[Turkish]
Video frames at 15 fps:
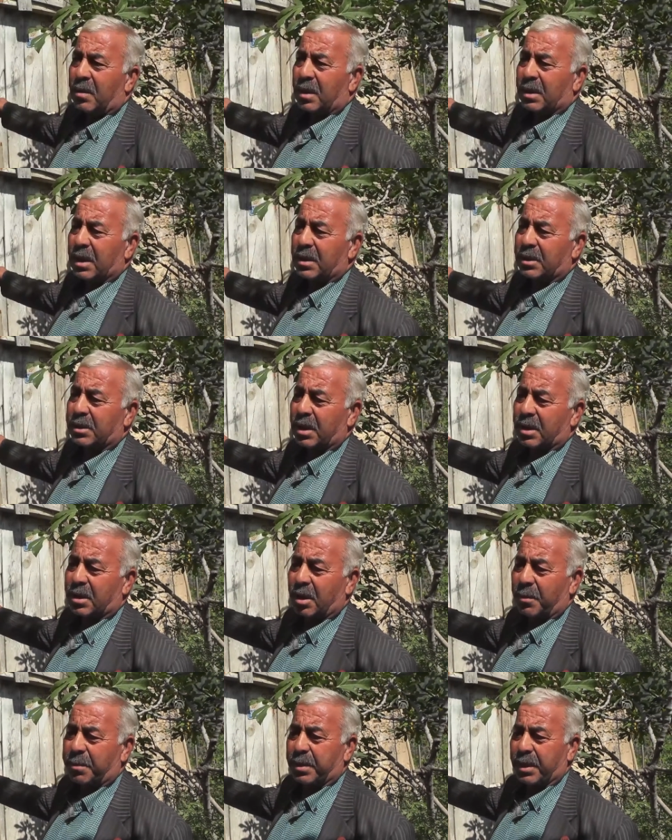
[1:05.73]
Vatandaşların
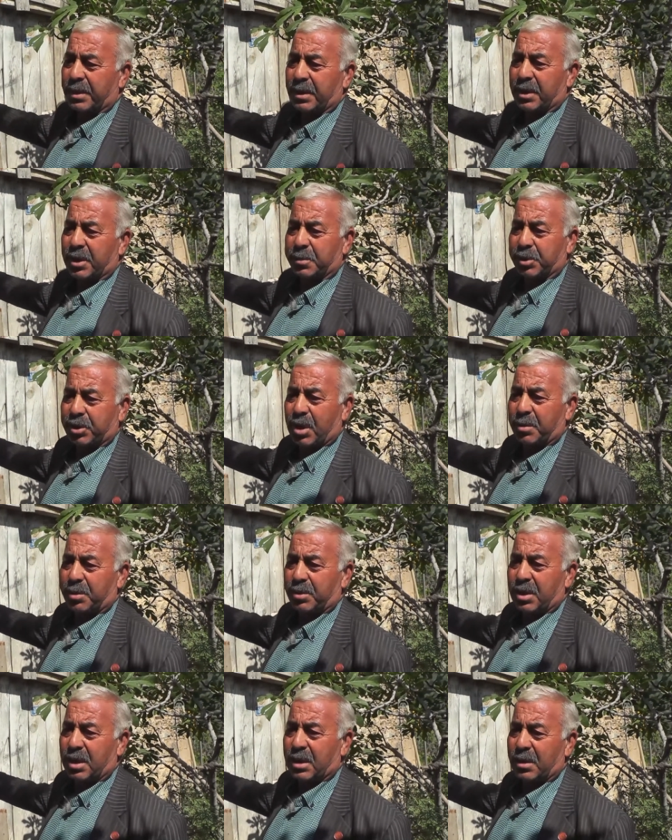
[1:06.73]
kapılarını kırmışlar.
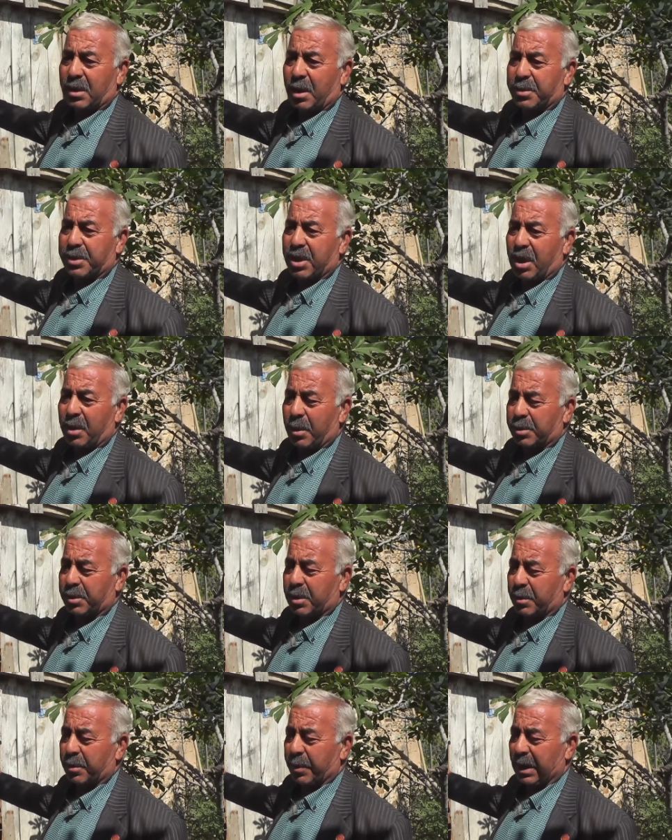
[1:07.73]
Bunlardan daha bir şey
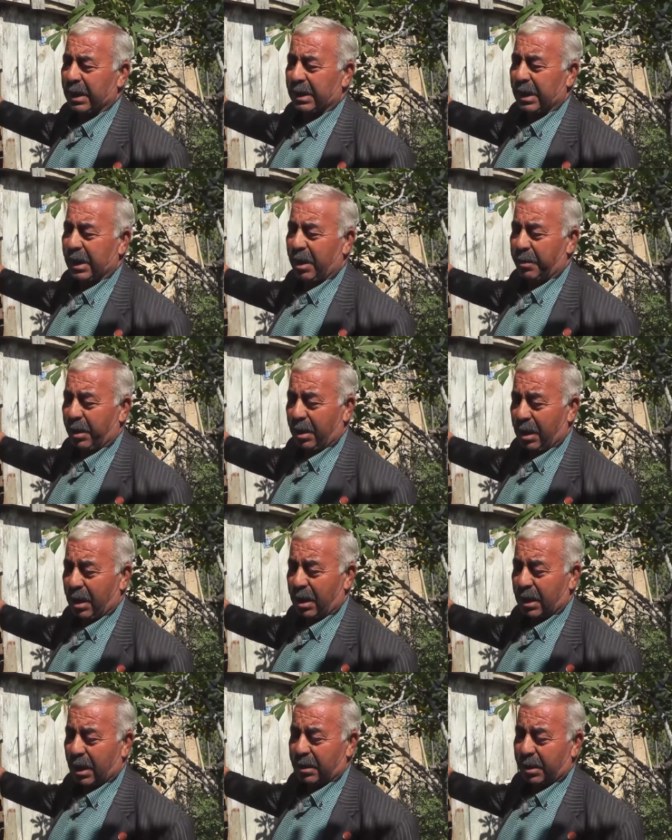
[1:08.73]
almamıştır. Belli değil ama
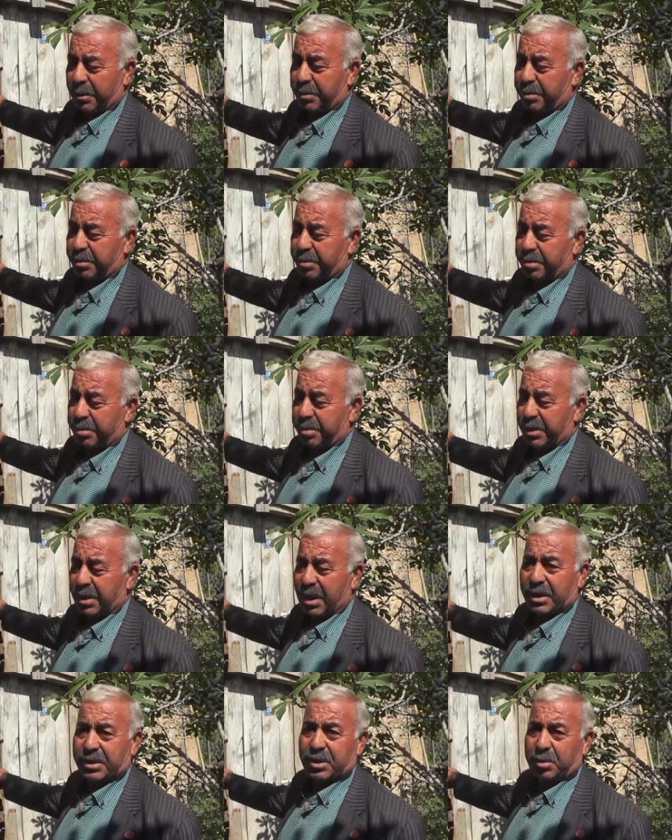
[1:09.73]
arada
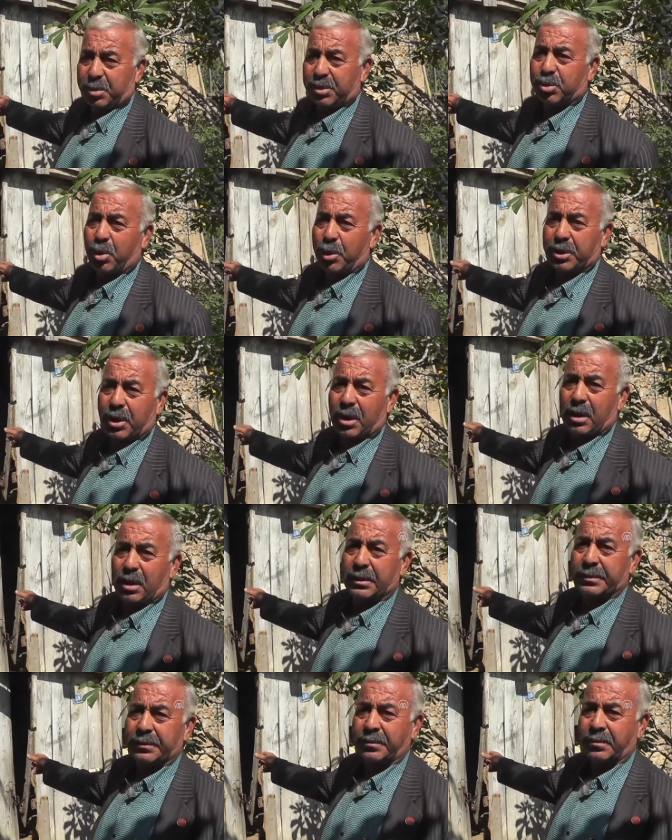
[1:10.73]
bir dahasını bunu soyacaklar.
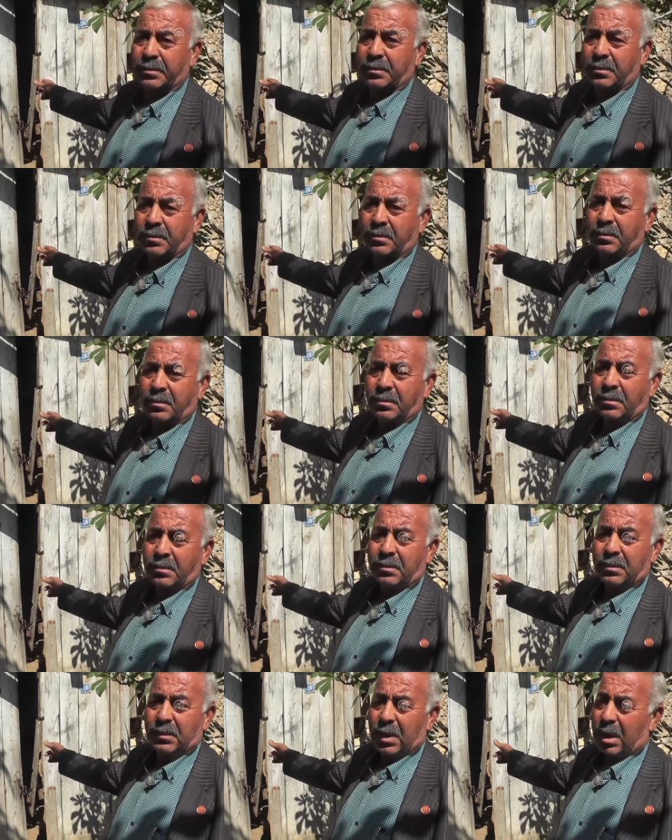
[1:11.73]

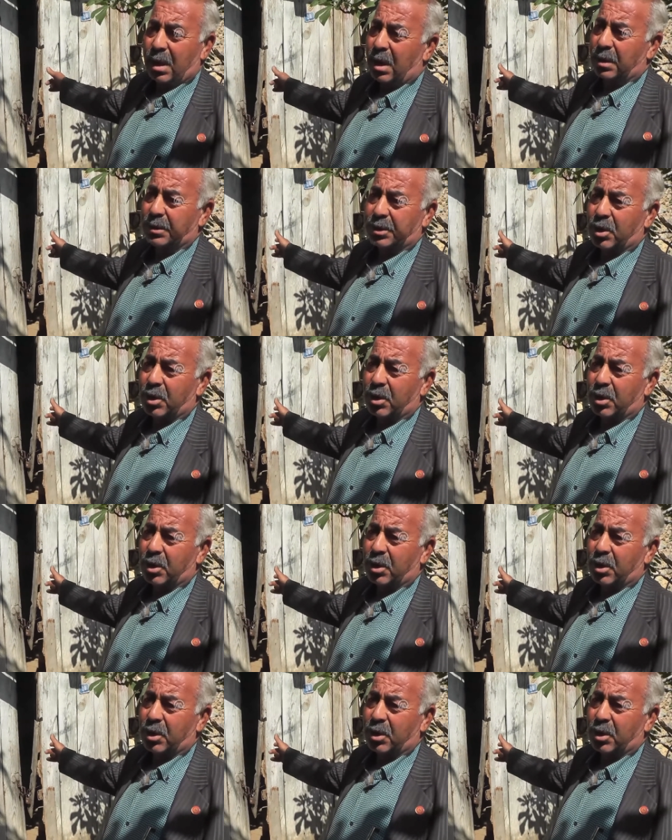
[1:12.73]
Al.